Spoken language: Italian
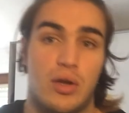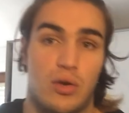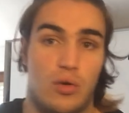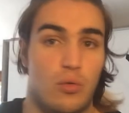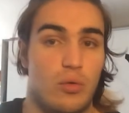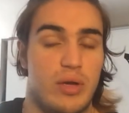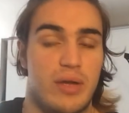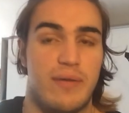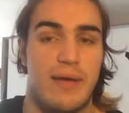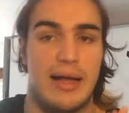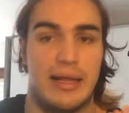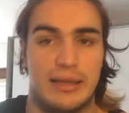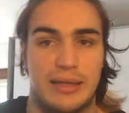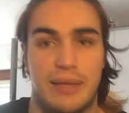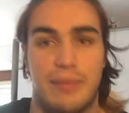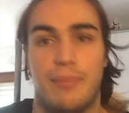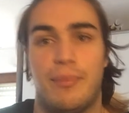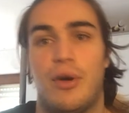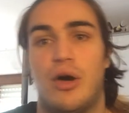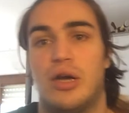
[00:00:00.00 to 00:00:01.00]
Lui vanta
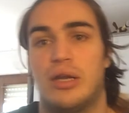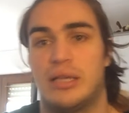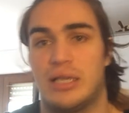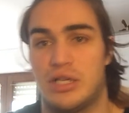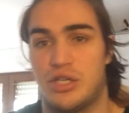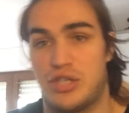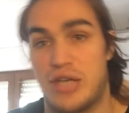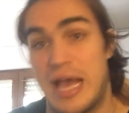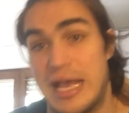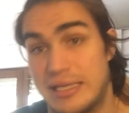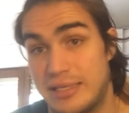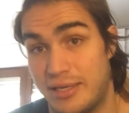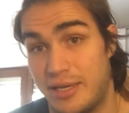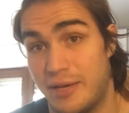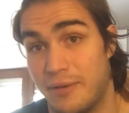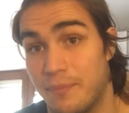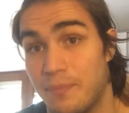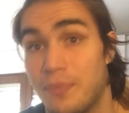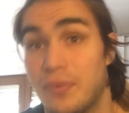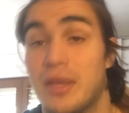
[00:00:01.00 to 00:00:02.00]
in porta,
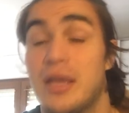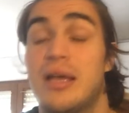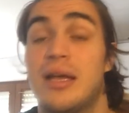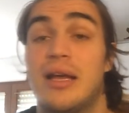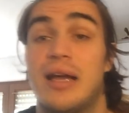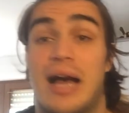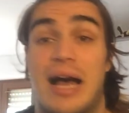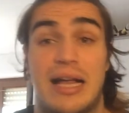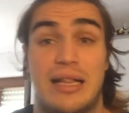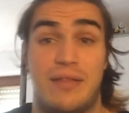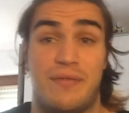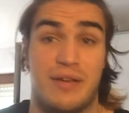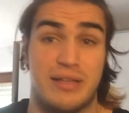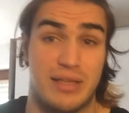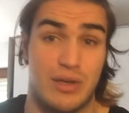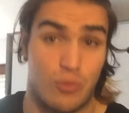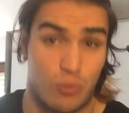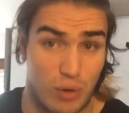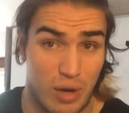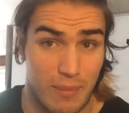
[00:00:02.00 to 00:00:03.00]
Scesni. A
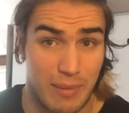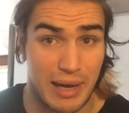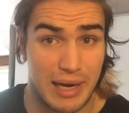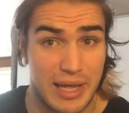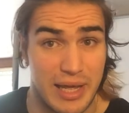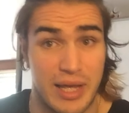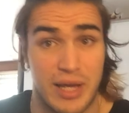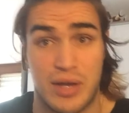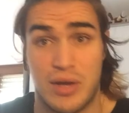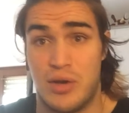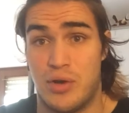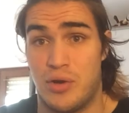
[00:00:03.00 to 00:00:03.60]
difesa Pulibali,